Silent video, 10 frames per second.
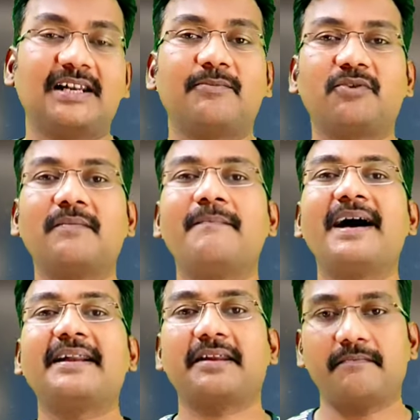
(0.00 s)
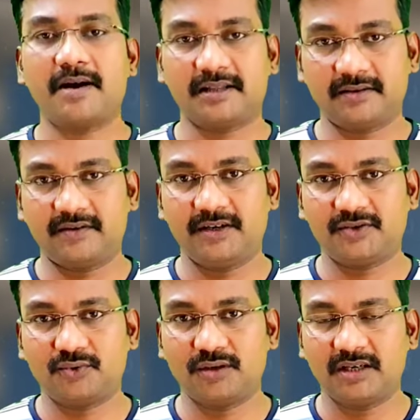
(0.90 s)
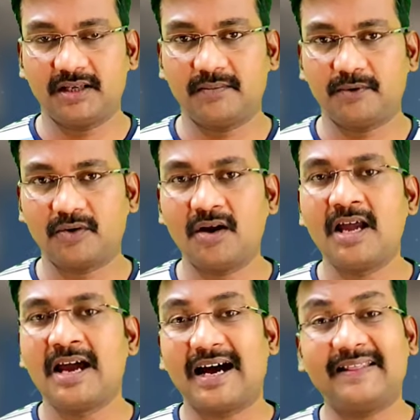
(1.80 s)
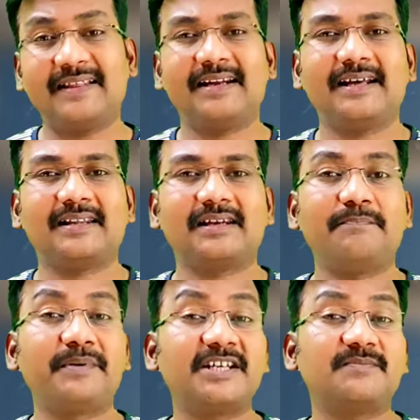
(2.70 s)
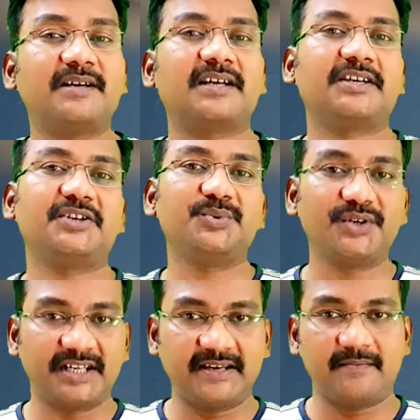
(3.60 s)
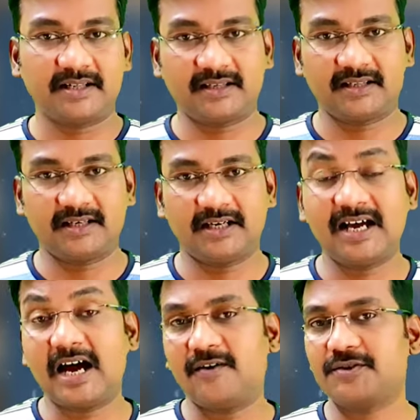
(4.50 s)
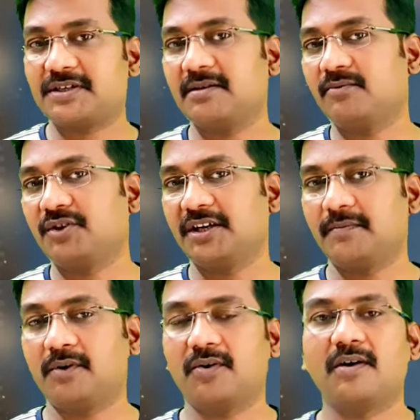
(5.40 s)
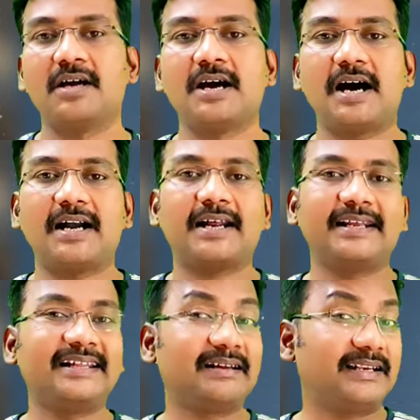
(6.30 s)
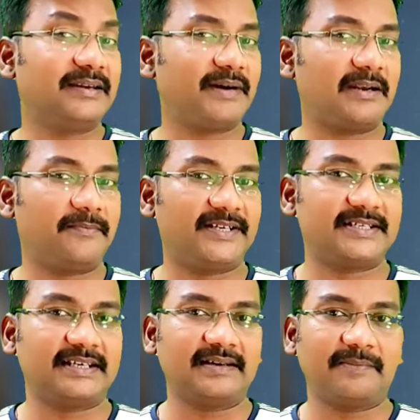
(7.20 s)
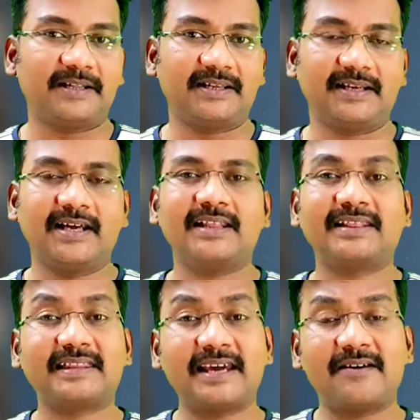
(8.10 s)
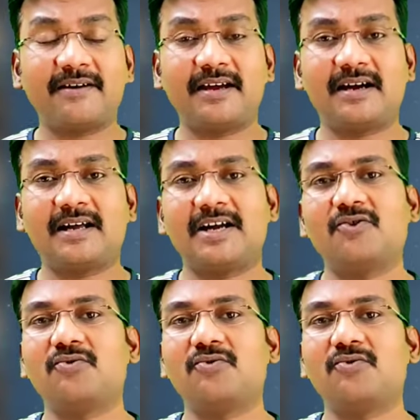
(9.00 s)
நம்ம வந்து பேட்டரியை மாற்ற வேண்டிய சூழ்நிலை ஏற்படும் அந்த நேரத்தில் பேஸ்மேக்கரை யூனிட்டியை மாற்றுறதுக்கான அவசியமும் ஏற்படும் ஆனால் இந்த டிமாண்ட் பேசிங்கில் பார்த்தீங்கன்னா தேவையான அளவு